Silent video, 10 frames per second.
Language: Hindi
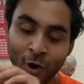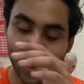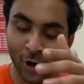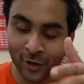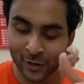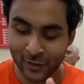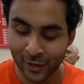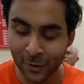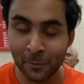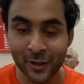और ये
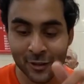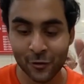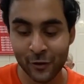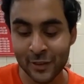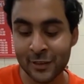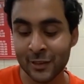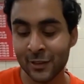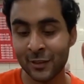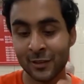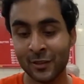है मिक्स वेज
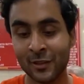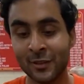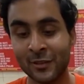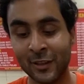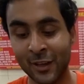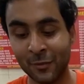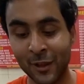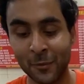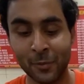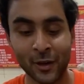जैसे कि आप
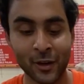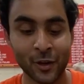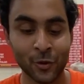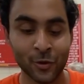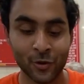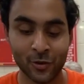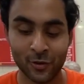देख पा रहे हो